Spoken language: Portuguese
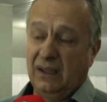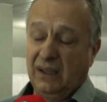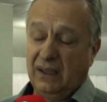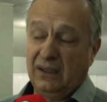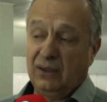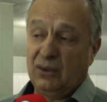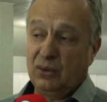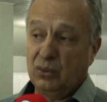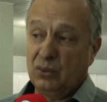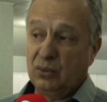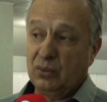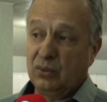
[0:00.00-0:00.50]

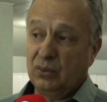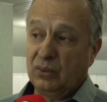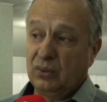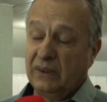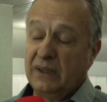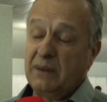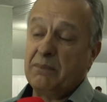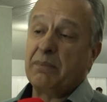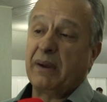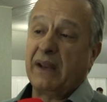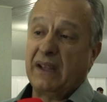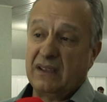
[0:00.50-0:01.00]
em um
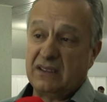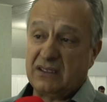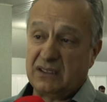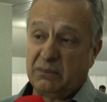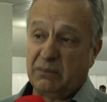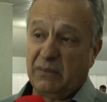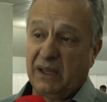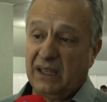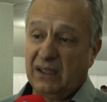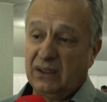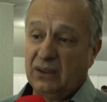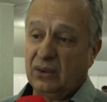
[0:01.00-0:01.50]

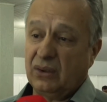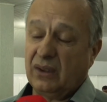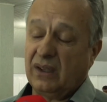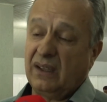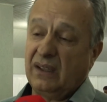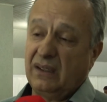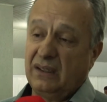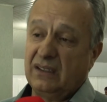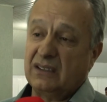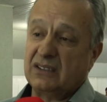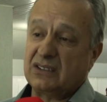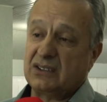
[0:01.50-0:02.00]
empreendimento que
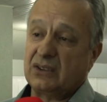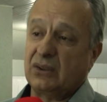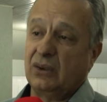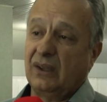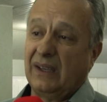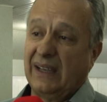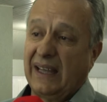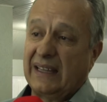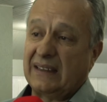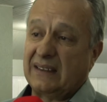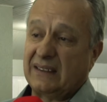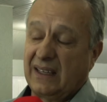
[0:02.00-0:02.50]
iniciou
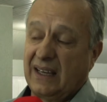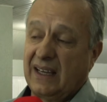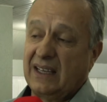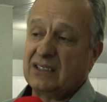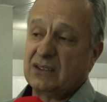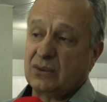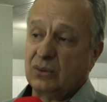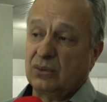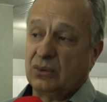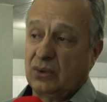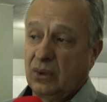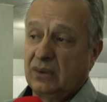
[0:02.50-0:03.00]
lá
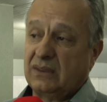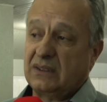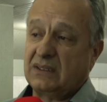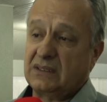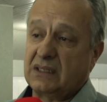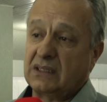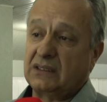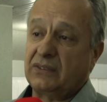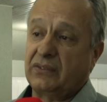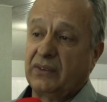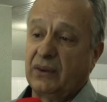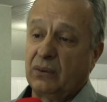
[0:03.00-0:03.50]
atrás com todas
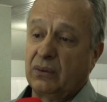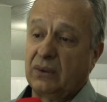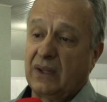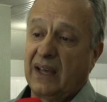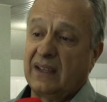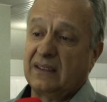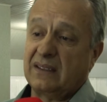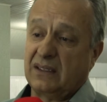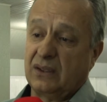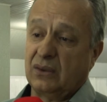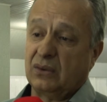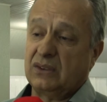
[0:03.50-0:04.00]
as
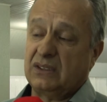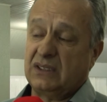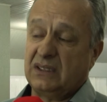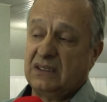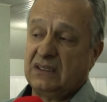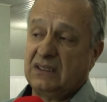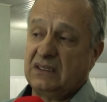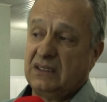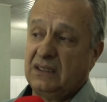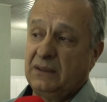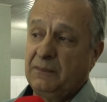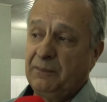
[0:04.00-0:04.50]
dificuldades que eu
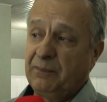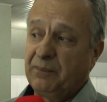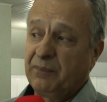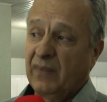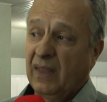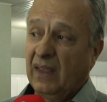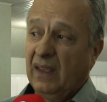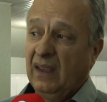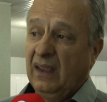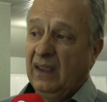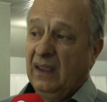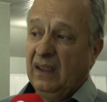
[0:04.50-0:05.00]
disse
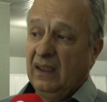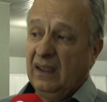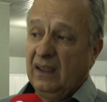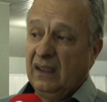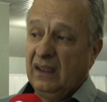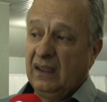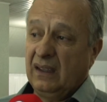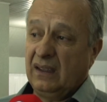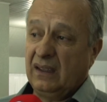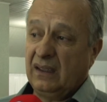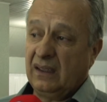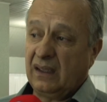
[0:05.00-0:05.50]

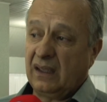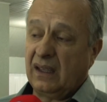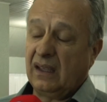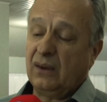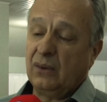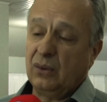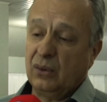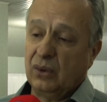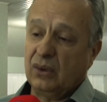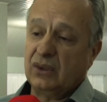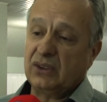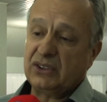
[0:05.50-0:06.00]
e que
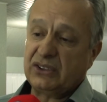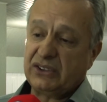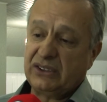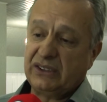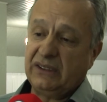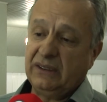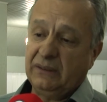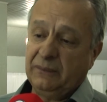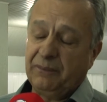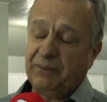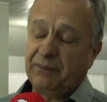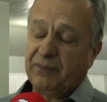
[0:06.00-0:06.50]

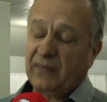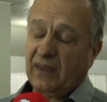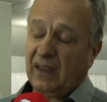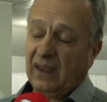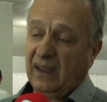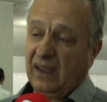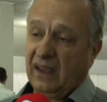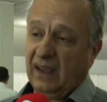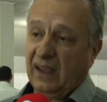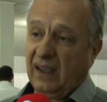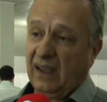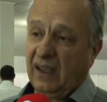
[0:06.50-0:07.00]
hoje
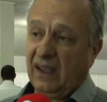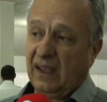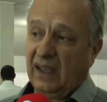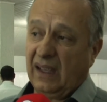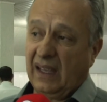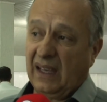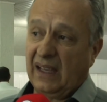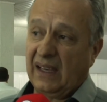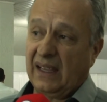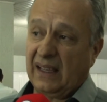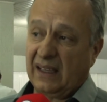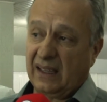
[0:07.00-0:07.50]
é,
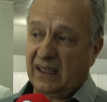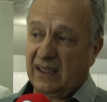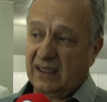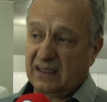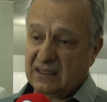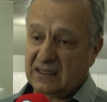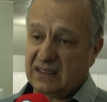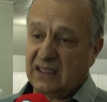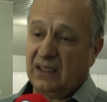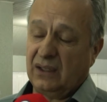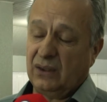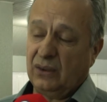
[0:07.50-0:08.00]
ela
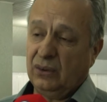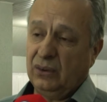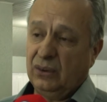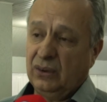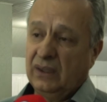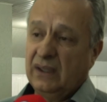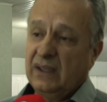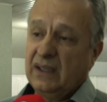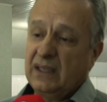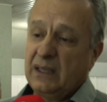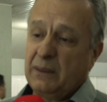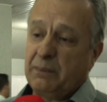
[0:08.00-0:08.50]
cresceu
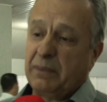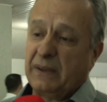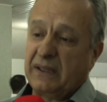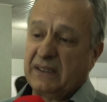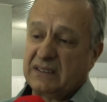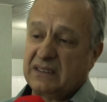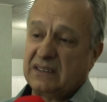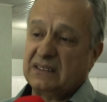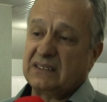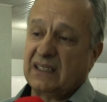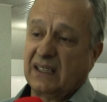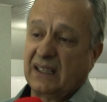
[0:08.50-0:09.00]
e
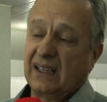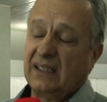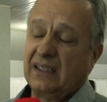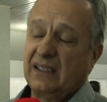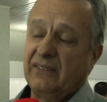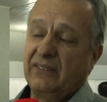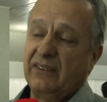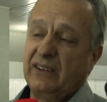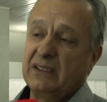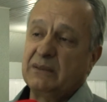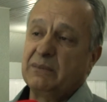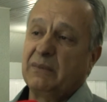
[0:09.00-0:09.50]
precisa cada
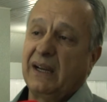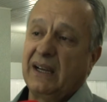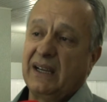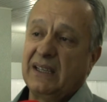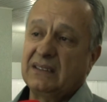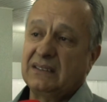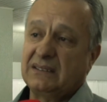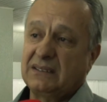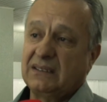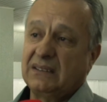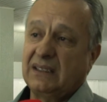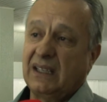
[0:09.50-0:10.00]
vez
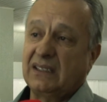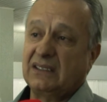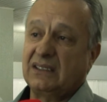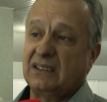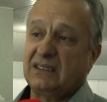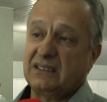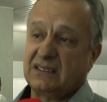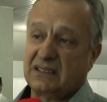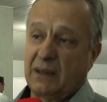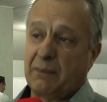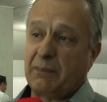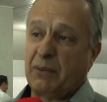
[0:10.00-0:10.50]
mais a
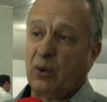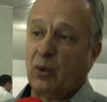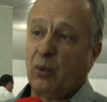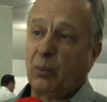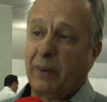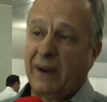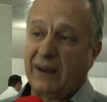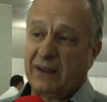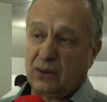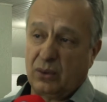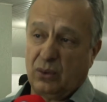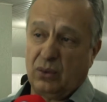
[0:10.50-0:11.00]
gente estar
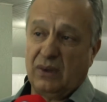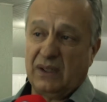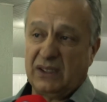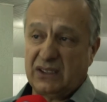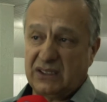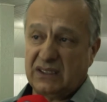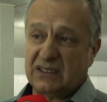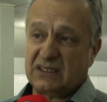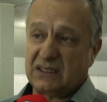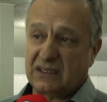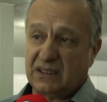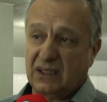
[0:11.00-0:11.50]
preocupado com a
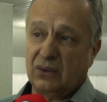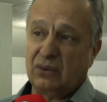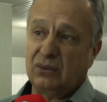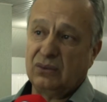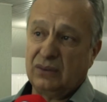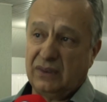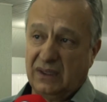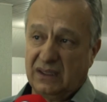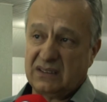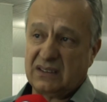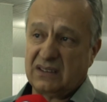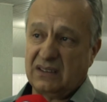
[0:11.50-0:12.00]
gestão
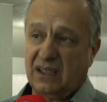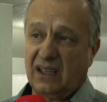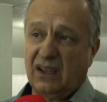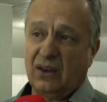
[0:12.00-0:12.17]
desse